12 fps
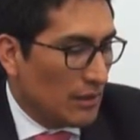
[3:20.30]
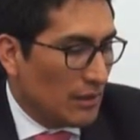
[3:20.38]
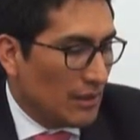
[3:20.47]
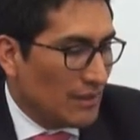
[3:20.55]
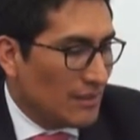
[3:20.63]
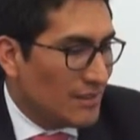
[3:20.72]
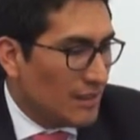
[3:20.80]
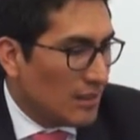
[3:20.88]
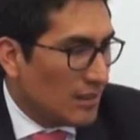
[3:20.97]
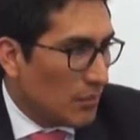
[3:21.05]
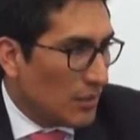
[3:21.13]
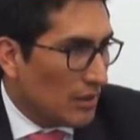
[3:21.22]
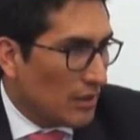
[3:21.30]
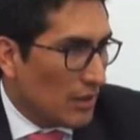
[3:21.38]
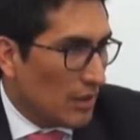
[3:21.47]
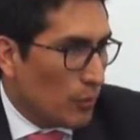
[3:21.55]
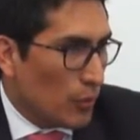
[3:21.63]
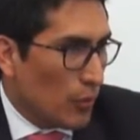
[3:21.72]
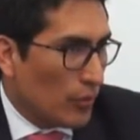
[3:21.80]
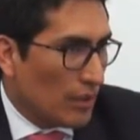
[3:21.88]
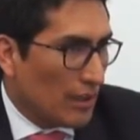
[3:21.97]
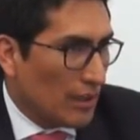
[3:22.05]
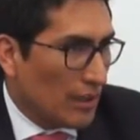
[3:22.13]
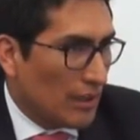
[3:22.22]
Eh, incidentemente
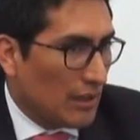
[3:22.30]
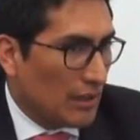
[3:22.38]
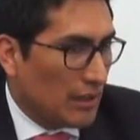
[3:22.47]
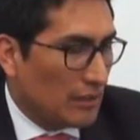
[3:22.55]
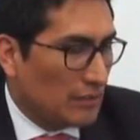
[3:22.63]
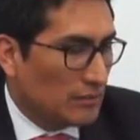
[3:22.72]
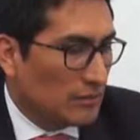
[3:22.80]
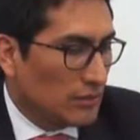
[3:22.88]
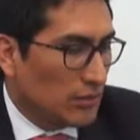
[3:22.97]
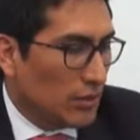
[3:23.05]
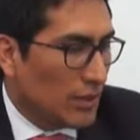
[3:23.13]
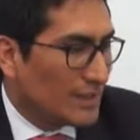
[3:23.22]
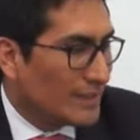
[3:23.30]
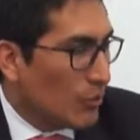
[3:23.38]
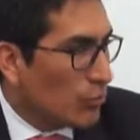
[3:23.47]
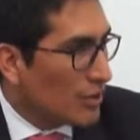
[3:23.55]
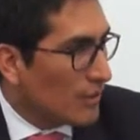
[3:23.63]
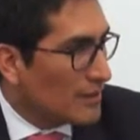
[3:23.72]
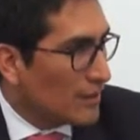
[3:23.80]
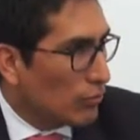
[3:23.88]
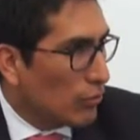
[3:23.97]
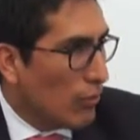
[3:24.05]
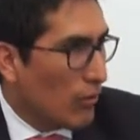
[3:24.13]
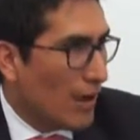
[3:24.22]
porque estamos
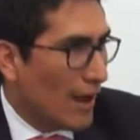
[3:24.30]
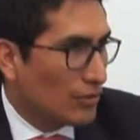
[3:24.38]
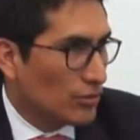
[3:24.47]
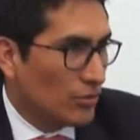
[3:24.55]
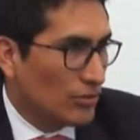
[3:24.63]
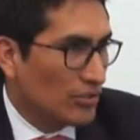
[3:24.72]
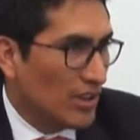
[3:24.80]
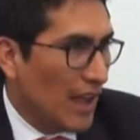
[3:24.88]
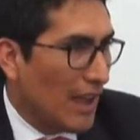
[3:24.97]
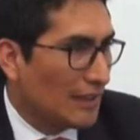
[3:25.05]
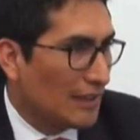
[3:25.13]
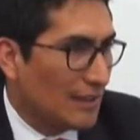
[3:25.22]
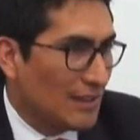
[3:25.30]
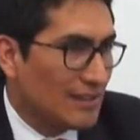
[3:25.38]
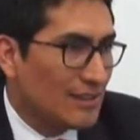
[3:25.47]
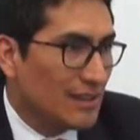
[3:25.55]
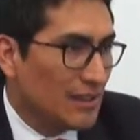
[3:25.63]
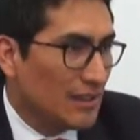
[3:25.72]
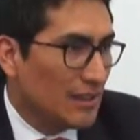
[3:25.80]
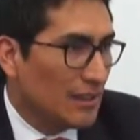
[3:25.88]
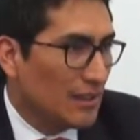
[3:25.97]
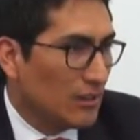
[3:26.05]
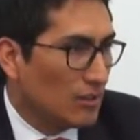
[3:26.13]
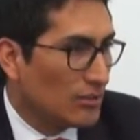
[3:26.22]
revisando los casos de antes
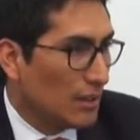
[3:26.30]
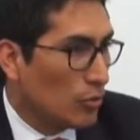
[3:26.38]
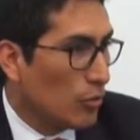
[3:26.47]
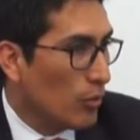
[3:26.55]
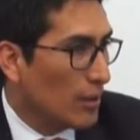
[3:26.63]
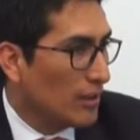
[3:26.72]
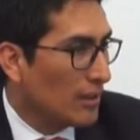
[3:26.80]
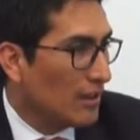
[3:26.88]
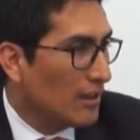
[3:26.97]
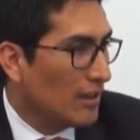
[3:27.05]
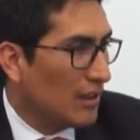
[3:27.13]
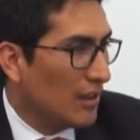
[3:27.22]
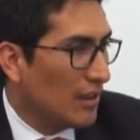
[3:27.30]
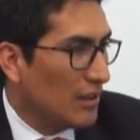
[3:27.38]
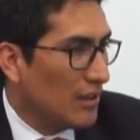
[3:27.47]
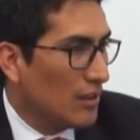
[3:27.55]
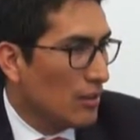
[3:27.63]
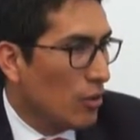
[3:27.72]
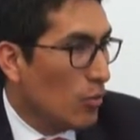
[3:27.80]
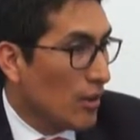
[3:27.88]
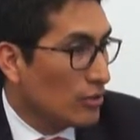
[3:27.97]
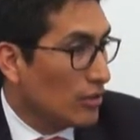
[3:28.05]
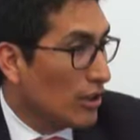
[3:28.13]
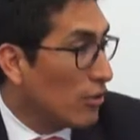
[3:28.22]
y nos damos cuenta de que como
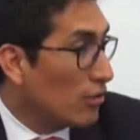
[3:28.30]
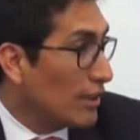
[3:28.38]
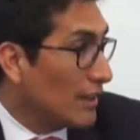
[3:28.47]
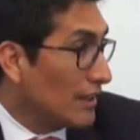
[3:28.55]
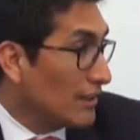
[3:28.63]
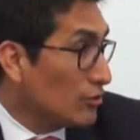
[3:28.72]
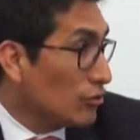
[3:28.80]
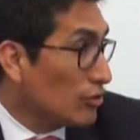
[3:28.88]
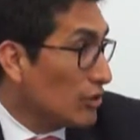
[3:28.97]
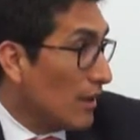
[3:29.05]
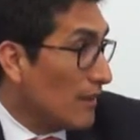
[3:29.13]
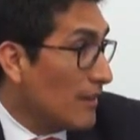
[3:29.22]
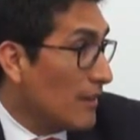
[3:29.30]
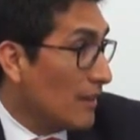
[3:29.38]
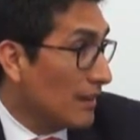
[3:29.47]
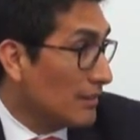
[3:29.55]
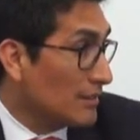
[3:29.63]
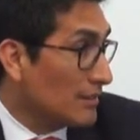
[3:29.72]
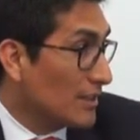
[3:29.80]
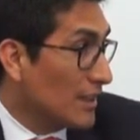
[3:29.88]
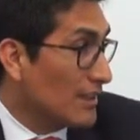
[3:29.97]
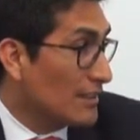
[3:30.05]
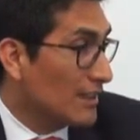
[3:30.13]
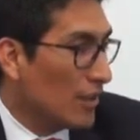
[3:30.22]
acciones concretas no se habían
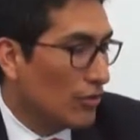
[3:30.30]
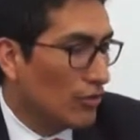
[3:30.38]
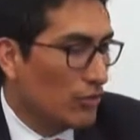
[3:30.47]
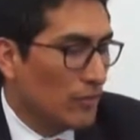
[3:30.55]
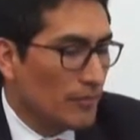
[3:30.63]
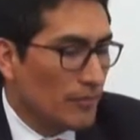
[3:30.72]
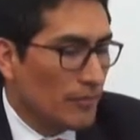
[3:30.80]
realizado